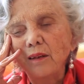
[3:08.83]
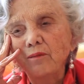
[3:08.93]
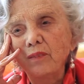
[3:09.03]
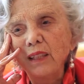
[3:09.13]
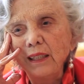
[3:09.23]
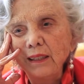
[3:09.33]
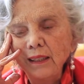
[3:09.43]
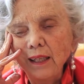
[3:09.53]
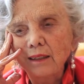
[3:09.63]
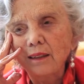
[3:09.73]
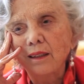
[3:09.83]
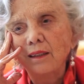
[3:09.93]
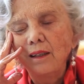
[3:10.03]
y envidias.